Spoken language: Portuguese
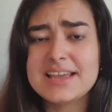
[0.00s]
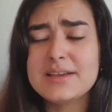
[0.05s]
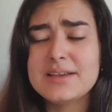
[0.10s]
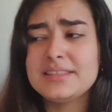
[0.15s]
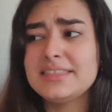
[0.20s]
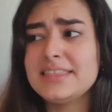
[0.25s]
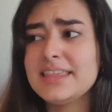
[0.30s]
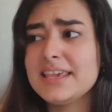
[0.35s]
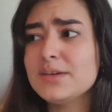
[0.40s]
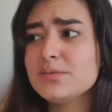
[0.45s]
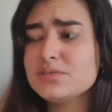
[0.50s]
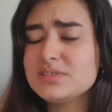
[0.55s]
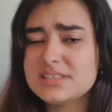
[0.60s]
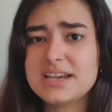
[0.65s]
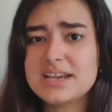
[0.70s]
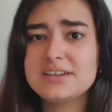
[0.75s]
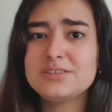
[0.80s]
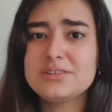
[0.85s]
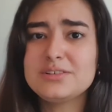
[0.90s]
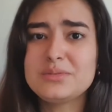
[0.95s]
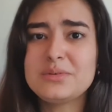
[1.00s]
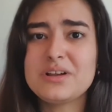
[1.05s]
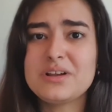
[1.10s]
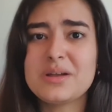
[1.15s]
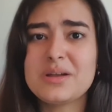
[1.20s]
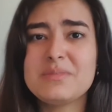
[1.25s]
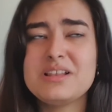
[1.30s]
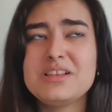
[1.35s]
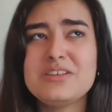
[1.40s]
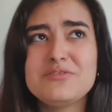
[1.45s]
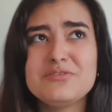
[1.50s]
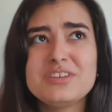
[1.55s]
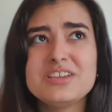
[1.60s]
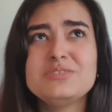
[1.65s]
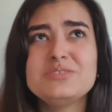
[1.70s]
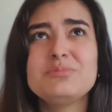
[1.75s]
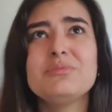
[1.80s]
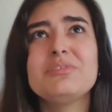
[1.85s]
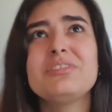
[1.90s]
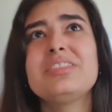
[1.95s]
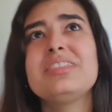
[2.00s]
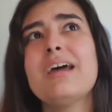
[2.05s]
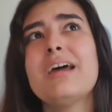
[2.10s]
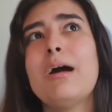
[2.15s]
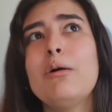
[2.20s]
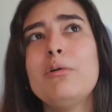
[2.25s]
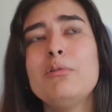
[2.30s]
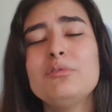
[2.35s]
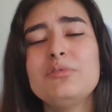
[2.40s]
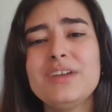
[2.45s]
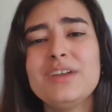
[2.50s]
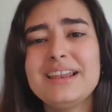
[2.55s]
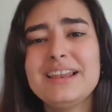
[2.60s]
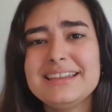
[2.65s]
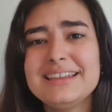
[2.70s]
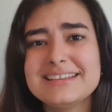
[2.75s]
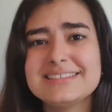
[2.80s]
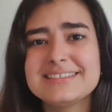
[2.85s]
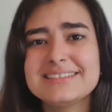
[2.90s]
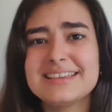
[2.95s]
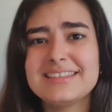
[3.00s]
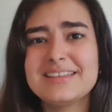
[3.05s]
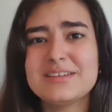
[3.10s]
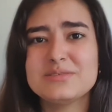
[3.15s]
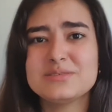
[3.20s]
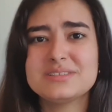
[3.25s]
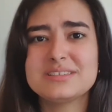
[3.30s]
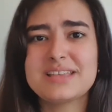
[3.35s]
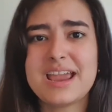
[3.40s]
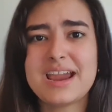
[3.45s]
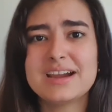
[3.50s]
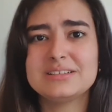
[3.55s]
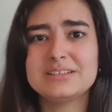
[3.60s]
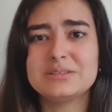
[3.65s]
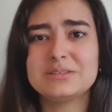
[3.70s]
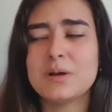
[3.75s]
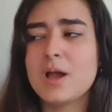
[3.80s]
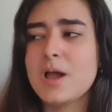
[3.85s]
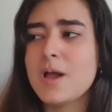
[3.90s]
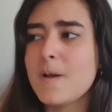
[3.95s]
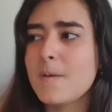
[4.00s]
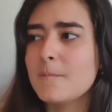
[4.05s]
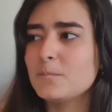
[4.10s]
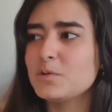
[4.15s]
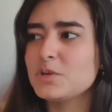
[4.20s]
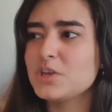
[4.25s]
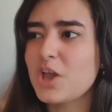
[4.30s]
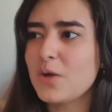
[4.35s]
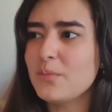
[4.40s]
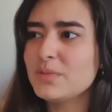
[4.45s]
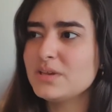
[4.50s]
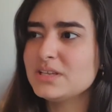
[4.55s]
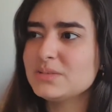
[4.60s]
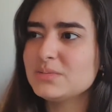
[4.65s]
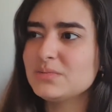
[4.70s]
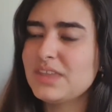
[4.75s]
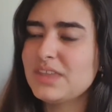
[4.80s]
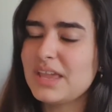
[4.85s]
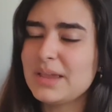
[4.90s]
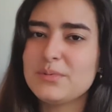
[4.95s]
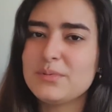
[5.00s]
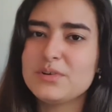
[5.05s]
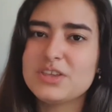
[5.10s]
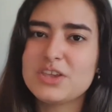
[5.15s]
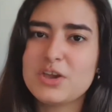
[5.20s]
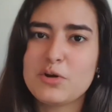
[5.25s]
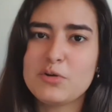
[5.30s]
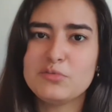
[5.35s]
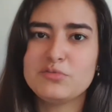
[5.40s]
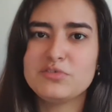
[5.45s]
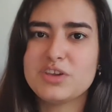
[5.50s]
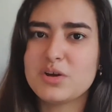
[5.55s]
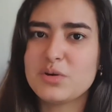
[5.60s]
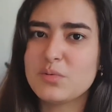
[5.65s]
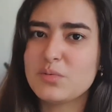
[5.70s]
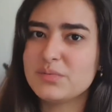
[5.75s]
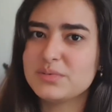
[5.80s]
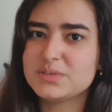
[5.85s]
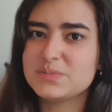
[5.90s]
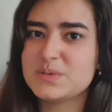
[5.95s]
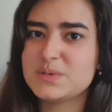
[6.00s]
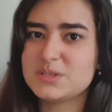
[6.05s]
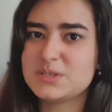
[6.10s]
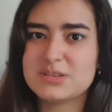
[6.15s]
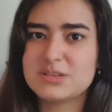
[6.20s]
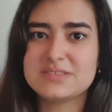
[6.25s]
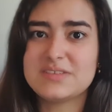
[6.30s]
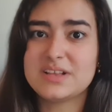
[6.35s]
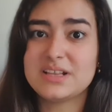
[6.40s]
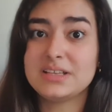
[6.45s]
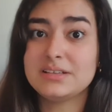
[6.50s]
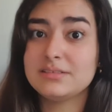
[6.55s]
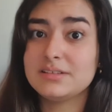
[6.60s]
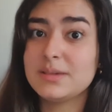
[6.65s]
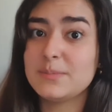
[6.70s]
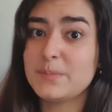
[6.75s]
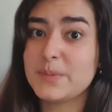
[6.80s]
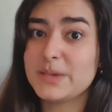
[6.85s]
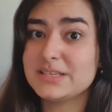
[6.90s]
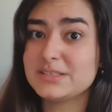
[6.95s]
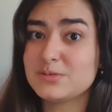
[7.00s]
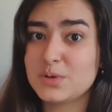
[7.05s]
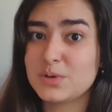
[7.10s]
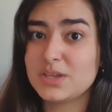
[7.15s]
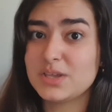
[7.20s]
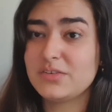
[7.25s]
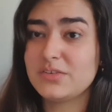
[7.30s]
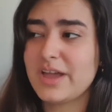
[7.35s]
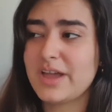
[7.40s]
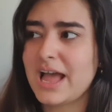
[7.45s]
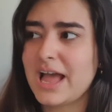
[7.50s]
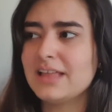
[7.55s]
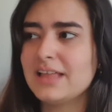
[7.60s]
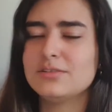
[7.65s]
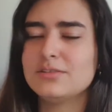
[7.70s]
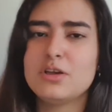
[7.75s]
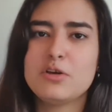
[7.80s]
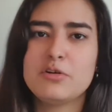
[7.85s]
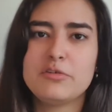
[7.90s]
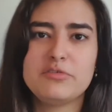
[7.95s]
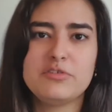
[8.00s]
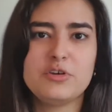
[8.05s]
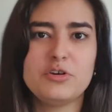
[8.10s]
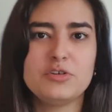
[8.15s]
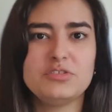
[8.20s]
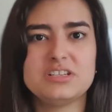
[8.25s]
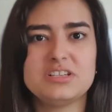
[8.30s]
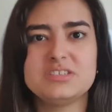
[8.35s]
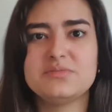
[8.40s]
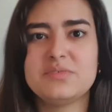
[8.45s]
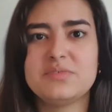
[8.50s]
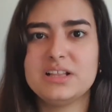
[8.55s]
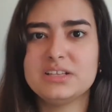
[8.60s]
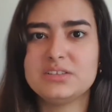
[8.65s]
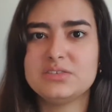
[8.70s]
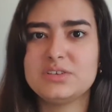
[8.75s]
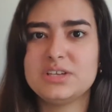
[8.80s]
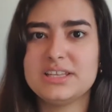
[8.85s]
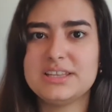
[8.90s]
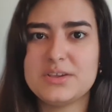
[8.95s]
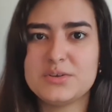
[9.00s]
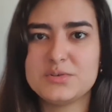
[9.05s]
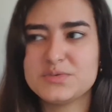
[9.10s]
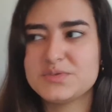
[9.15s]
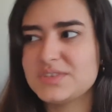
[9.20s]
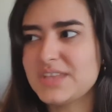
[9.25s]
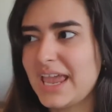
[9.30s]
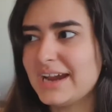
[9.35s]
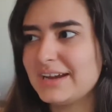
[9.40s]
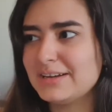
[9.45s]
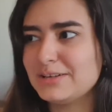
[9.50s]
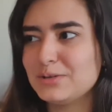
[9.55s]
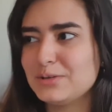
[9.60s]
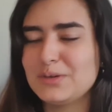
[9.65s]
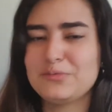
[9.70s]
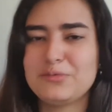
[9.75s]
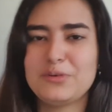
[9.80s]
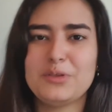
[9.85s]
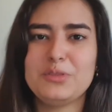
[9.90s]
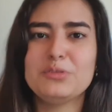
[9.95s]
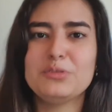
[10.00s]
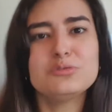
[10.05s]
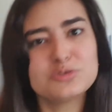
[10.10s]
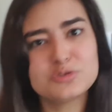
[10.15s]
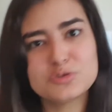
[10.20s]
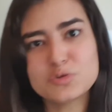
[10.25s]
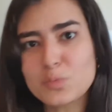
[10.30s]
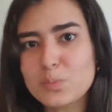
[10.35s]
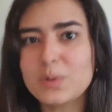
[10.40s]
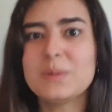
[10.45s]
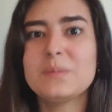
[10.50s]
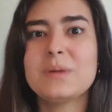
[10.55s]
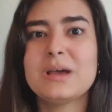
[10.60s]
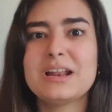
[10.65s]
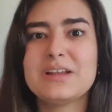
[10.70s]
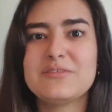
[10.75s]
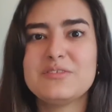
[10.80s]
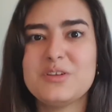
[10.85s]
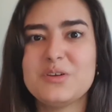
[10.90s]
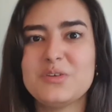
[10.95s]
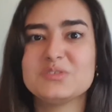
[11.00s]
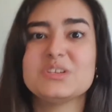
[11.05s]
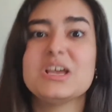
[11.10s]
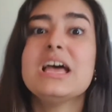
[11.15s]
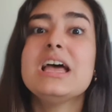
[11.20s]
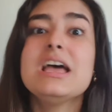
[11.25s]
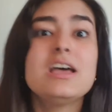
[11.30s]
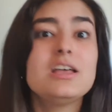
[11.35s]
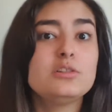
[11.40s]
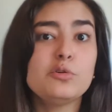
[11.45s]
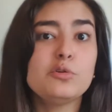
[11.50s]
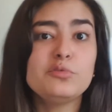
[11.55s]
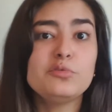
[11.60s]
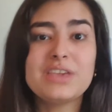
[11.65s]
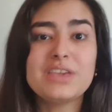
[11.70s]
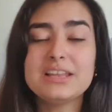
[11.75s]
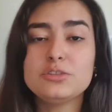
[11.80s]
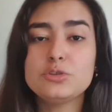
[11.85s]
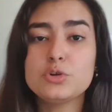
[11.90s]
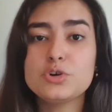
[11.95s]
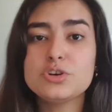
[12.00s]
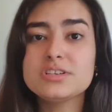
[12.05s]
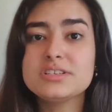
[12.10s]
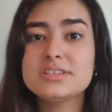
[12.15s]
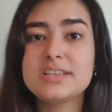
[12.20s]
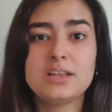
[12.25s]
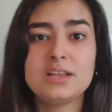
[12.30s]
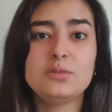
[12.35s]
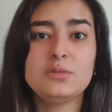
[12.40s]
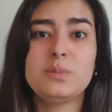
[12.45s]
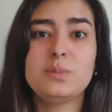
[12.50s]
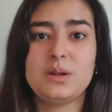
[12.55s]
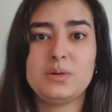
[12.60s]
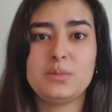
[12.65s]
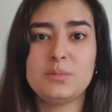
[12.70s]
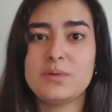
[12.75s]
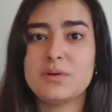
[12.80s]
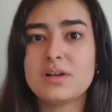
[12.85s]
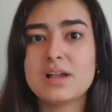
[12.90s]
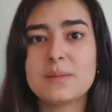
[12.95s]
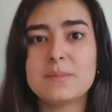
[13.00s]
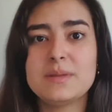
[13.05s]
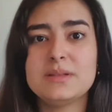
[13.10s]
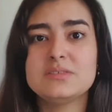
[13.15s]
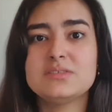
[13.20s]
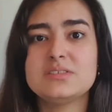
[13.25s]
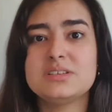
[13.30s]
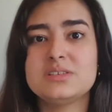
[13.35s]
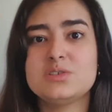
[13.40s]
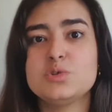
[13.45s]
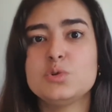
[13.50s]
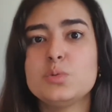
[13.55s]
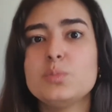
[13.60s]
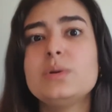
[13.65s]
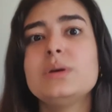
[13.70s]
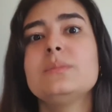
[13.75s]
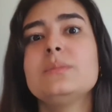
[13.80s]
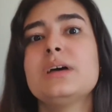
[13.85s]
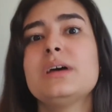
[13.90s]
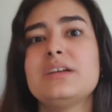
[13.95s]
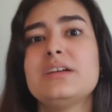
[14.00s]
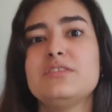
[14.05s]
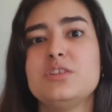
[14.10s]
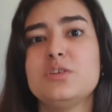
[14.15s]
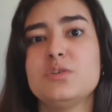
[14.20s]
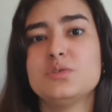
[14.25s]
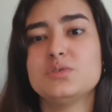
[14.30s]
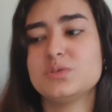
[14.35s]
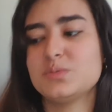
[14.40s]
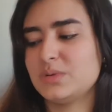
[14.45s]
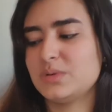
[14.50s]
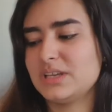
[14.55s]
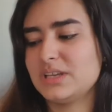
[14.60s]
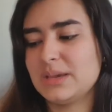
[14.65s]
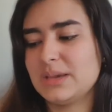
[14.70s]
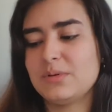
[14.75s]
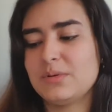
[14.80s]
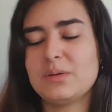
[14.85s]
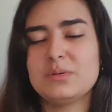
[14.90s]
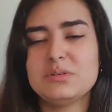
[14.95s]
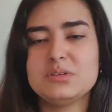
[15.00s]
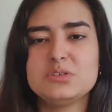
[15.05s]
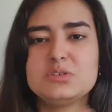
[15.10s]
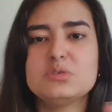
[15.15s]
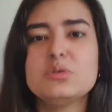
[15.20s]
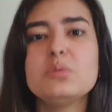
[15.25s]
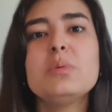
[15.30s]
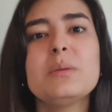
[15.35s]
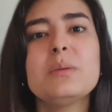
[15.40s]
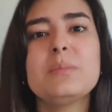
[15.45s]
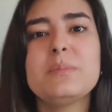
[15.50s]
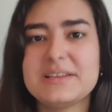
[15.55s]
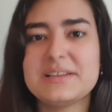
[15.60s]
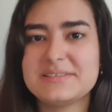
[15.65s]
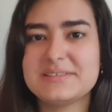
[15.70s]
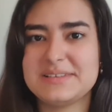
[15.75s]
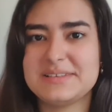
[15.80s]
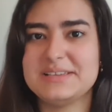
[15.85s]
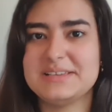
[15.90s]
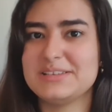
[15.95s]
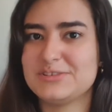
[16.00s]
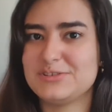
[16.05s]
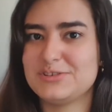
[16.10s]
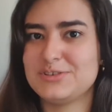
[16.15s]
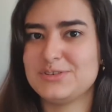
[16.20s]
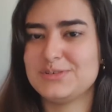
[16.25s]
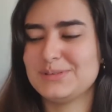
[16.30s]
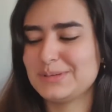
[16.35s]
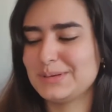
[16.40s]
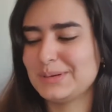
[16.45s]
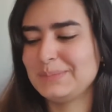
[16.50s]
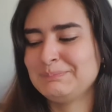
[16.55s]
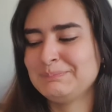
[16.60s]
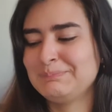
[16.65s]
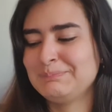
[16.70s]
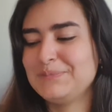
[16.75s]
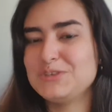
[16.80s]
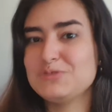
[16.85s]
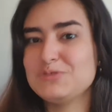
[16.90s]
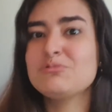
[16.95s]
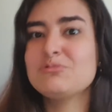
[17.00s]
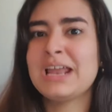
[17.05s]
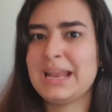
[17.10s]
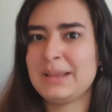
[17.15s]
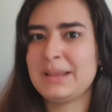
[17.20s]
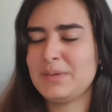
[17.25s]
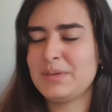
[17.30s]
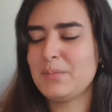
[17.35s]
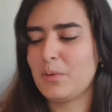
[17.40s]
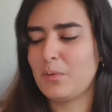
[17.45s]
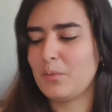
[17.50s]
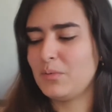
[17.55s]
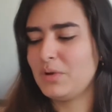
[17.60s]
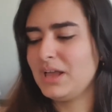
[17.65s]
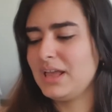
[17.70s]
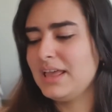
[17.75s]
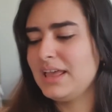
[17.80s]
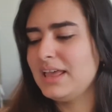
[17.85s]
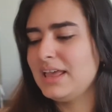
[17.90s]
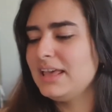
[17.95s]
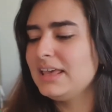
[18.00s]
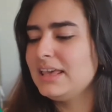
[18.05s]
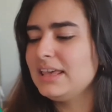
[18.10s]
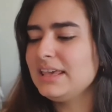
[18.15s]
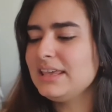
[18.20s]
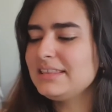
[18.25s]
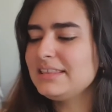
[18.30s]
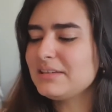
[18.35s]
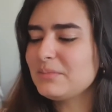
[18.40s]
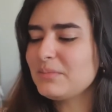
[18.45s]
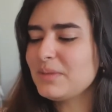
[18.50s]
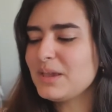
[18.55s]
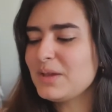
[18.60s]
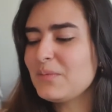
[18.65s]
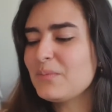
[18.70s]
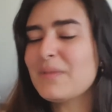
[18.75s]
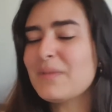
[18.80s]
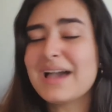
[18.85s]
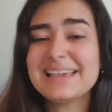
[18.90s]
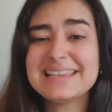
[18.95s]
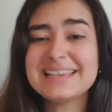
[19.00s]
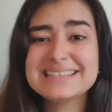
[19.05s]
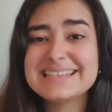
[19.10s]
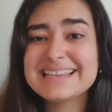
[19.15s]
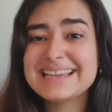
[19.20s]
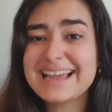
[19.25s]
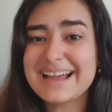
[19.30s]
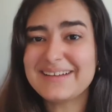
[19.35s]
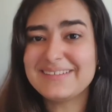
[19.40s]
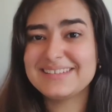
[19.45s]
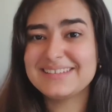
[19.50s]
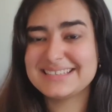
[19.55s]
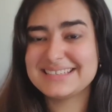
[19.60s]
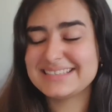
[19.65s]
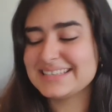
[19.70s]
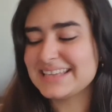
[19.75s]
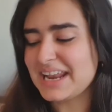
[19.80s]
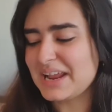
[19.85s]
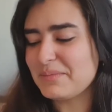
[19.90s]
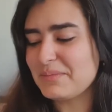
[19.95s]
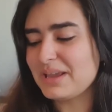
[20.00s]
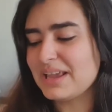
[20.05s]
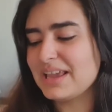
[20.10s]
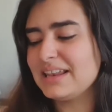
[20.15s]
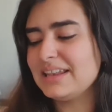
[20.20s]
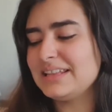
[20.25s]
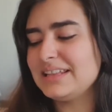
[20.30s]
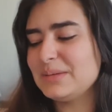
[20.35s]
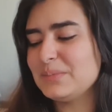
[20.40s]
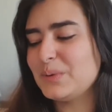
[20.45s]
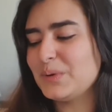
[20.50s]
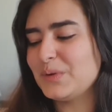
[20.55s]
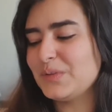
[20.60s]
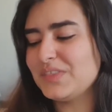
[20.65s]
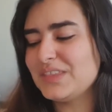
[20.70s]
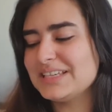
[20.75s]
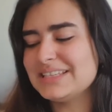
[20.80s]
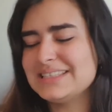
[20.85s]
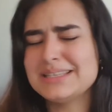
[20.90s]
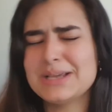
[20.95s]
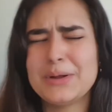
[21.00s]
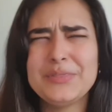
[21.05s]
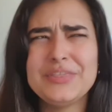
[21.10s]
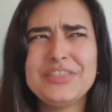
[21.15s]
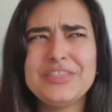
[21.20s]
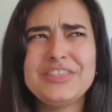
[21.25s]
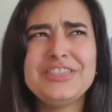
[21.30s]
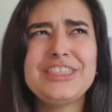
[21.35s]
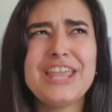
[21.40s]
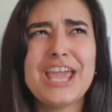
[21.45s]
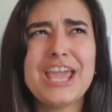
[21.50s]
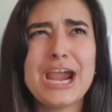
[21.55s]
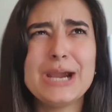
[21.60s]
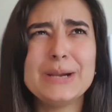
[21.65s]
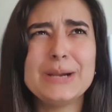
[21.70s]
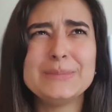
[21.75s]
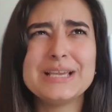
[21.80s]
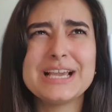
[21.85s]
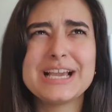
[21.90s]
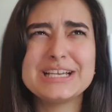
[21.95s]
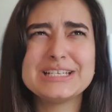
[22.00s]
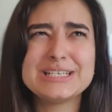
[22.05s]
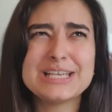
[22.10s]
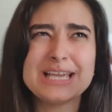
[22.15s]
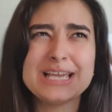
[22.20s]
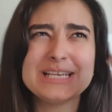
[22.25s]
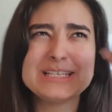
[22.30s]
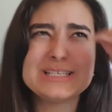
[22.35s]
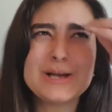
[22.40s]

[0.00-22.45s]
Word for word: Deu certo no meu cabelo e eu fiquei, tipo, tão feliz que deu certo. Porque ao mesmo tempo que eu vi algumas pessoas falando que pesou, que deu errado, eu vi outras falando que deu certo, que foi super maravilhoso. Então eu fiquei torcendo para no meu cabelo ser super maravilhoso, porque meu cabelo super precisa disso, de um creme bom. E também o mais legal desse creme é que ele tem proteção térmica, gente.